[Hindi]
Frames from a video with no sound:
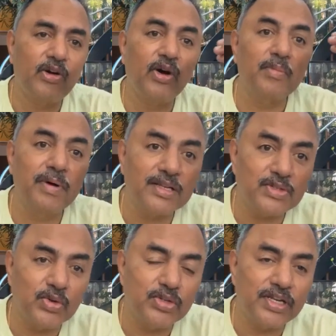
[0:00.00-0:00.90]
एक और बार
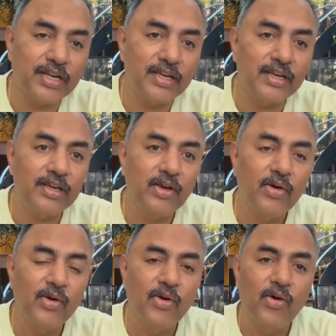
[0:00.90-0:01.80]
सोचने
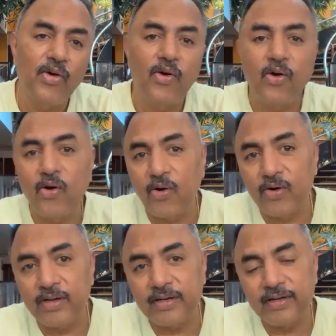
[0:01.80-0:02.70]

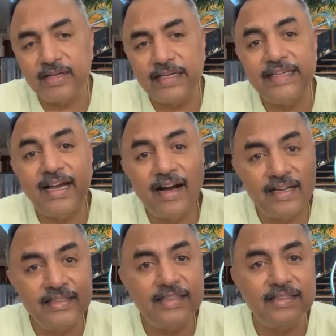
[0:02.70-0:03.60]
और
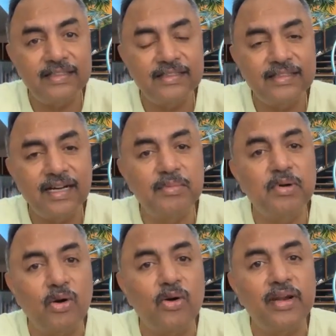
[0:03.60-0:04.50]
याद
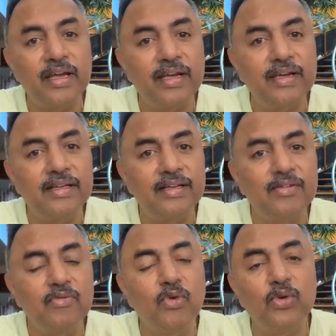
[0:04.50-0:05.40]
हम कौन हैं
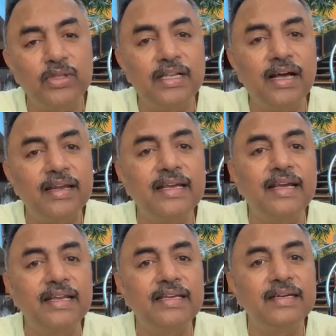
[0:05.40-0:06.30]
वो दिलाने
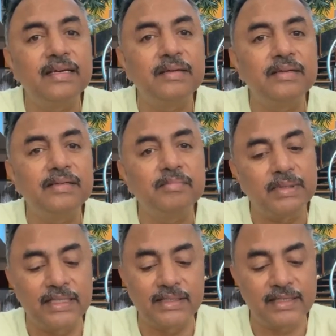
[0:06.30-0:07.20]
के लिए
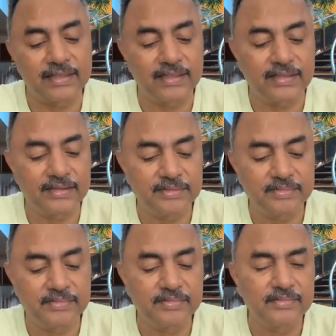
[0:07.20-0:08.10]
मदद करता है
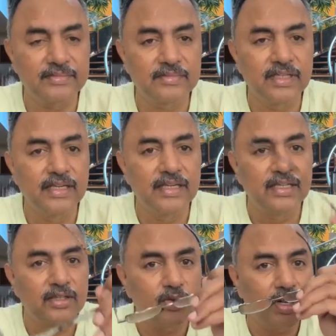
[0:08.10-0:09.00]

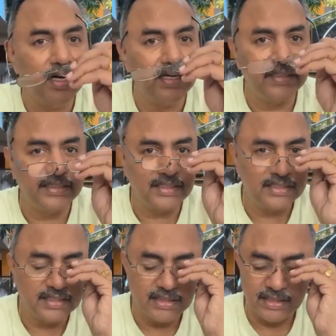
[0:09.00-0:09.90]
तो आज
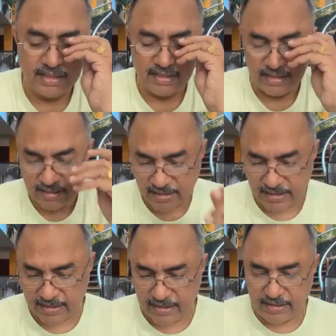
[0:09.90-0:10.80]

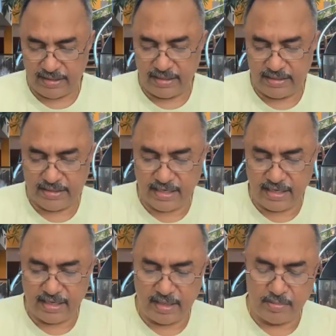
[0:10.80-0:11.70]
यह
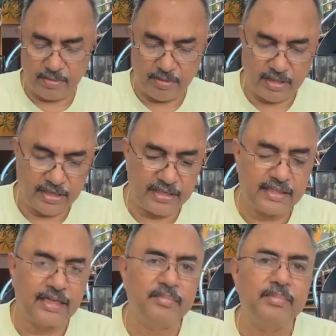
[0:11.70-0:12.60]
स्केल के
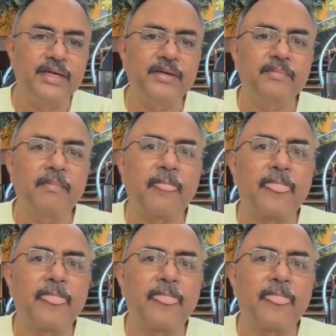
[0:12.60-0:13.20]
किताब में